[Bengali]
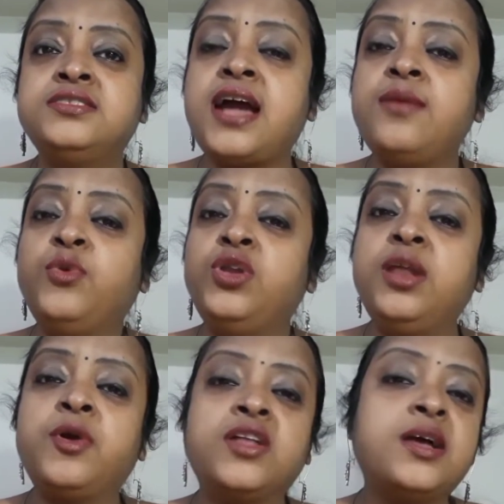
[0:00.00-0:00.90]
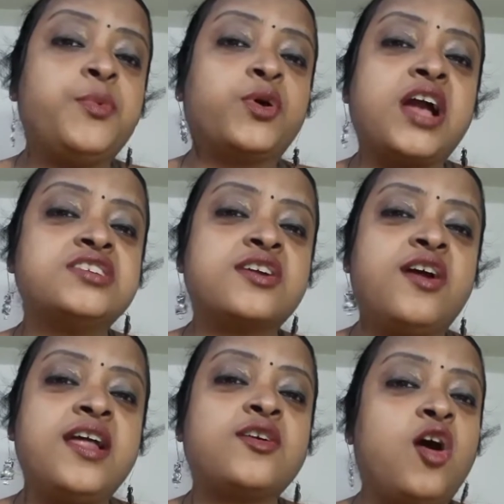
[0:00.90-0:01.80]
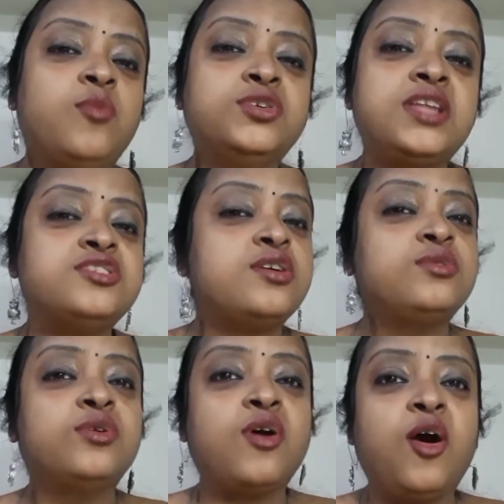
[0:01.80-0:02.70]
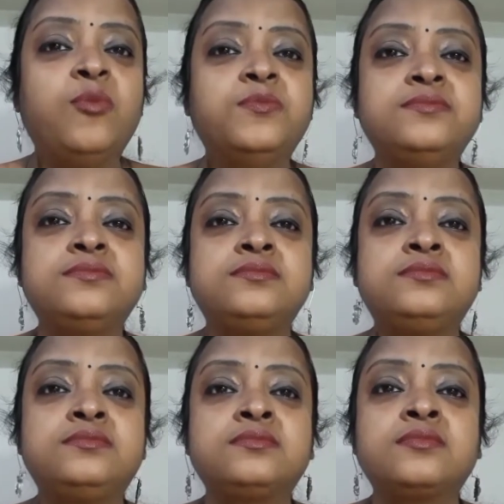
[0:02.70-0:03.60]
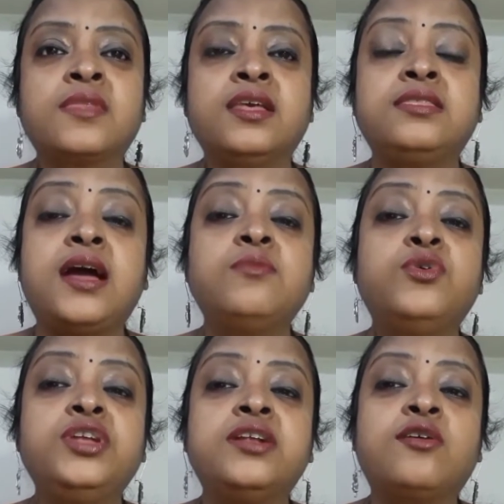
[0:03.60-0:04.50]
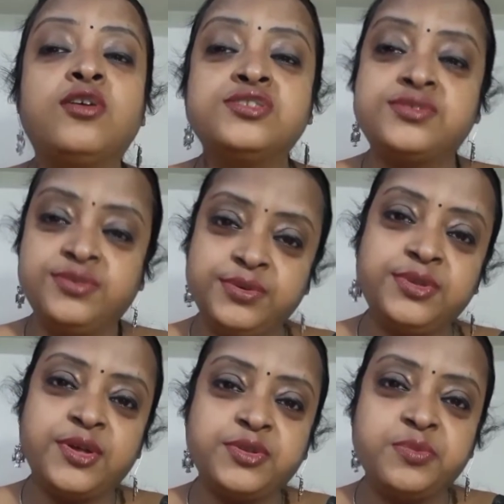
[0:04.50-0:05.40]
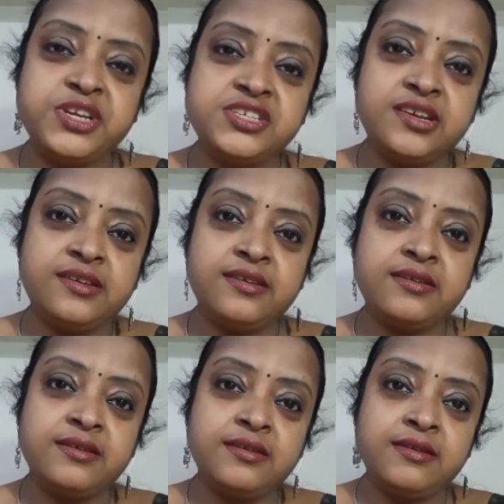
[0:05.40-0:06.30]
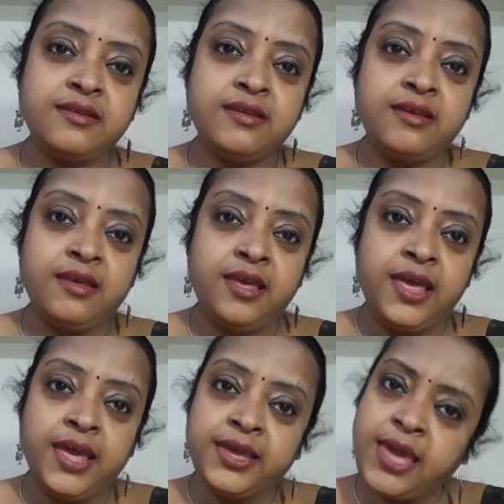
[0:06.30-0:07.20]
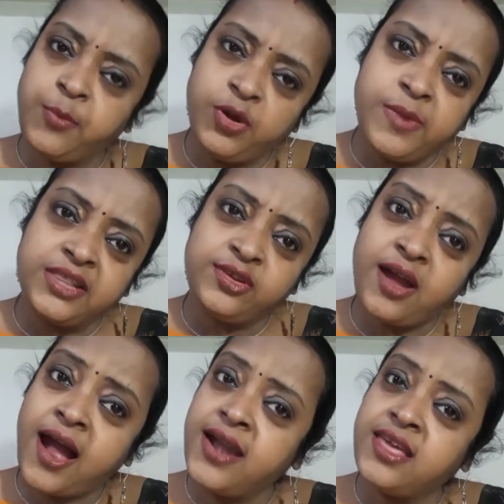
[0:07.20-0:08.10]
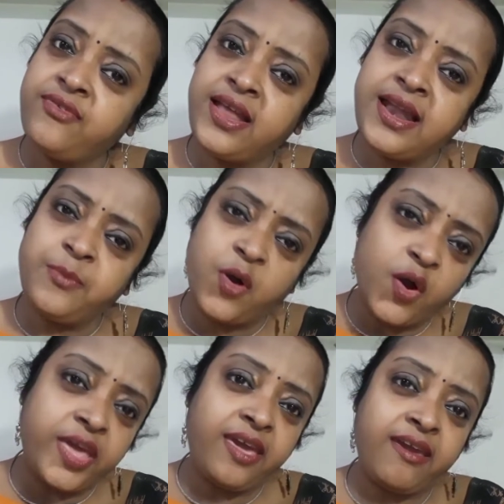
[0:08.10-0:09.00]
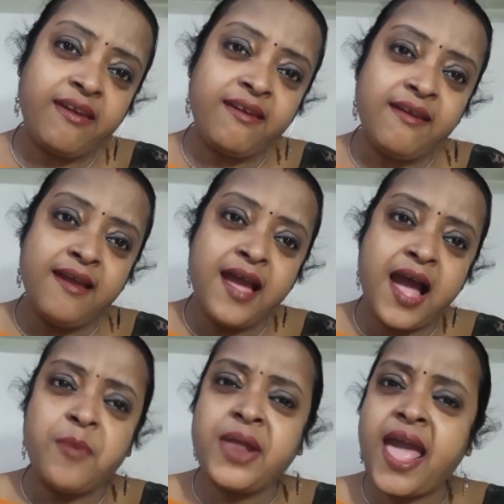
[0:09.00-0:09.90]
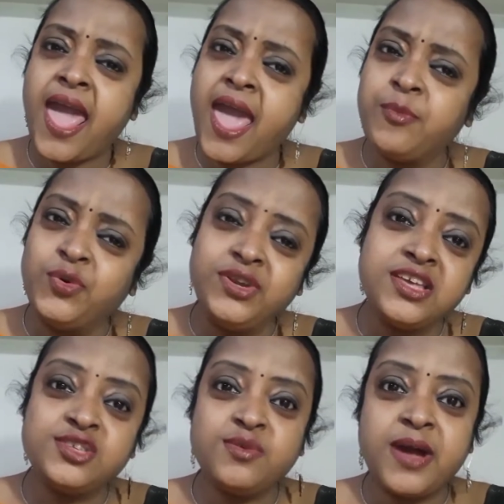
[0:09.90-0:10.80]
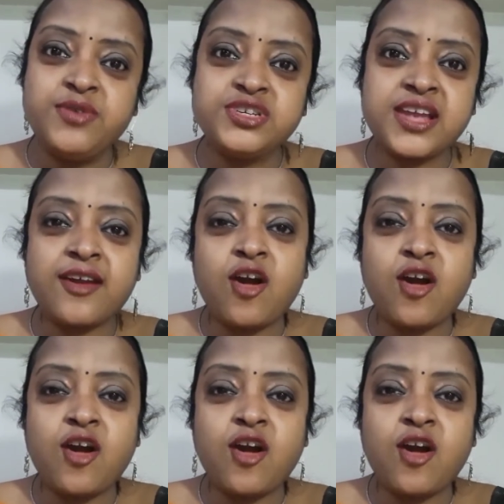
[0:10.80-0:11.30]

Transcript: যার মনের কথা প্রকাশ করার ক্ষমতা যত কম তার মনের কষ্টও তত বেশি কেবলমাত্র হারিয়ে ফেলার ভয়ে আমরা এমন কিছু মানুষকে